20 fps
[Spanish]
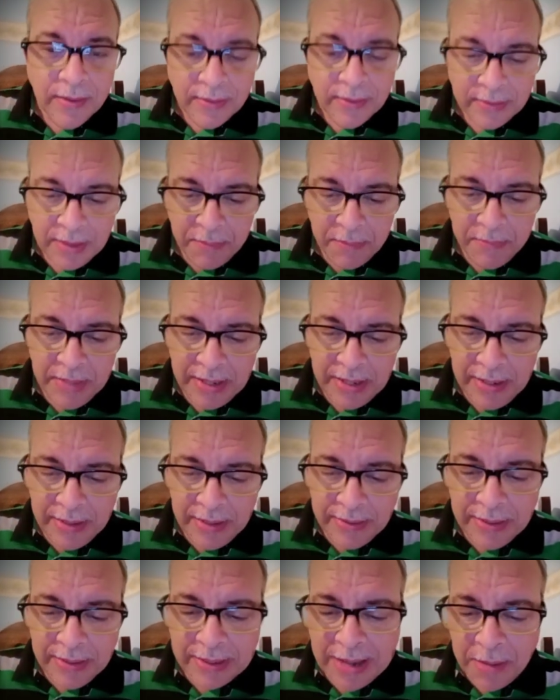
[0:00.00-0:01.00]
También le
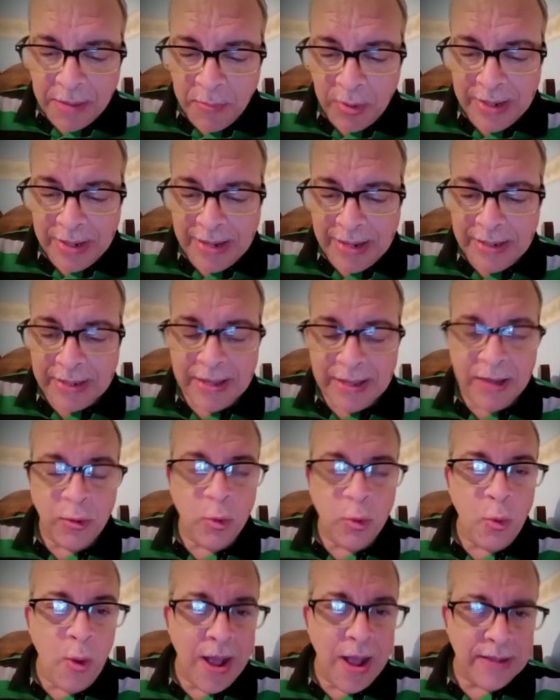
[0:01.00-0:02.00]
indicamos de la Liga de
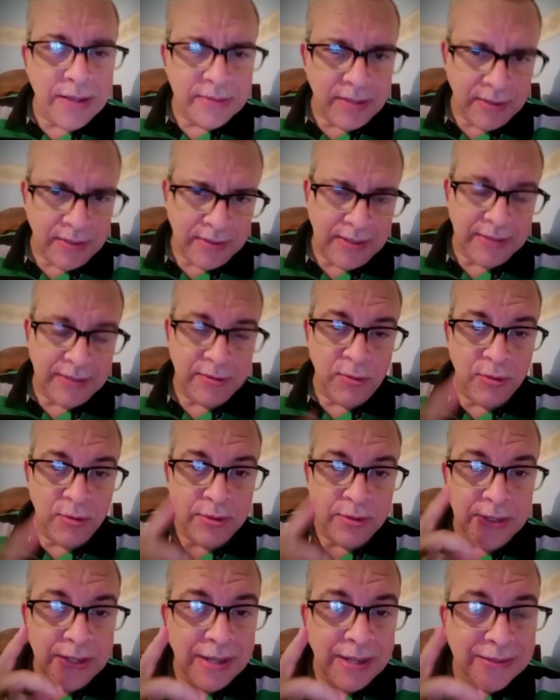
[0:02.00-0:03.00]
Croacia, que se
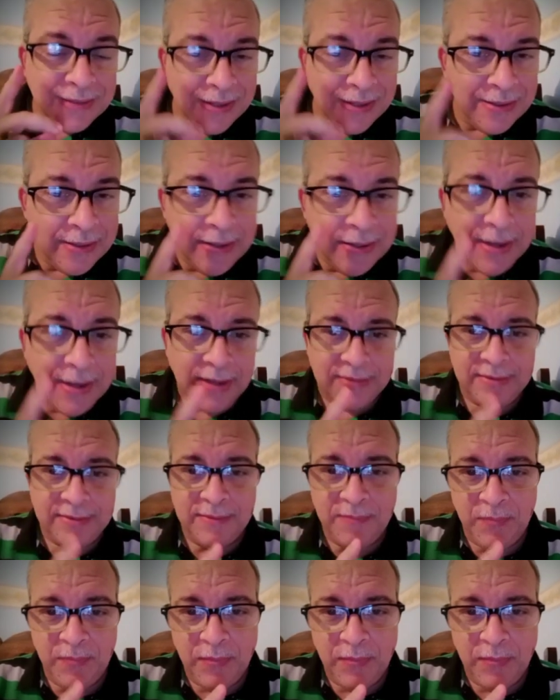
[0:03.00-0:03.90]
los dije hace días.